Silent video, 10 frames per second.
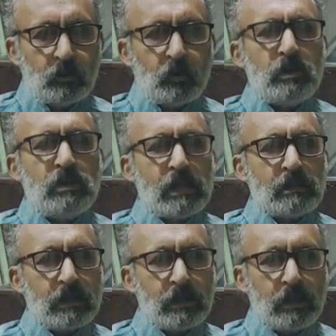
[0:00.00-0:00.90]
तो
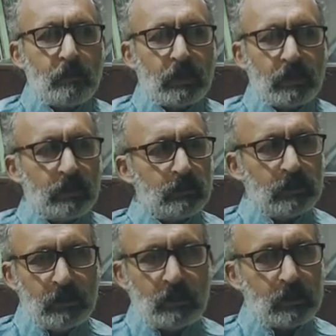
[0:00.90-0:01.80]
जैसे कि बैत
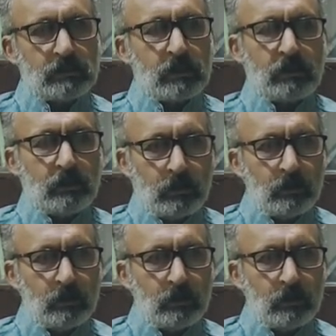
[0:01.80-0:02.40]
नहीं कर सकता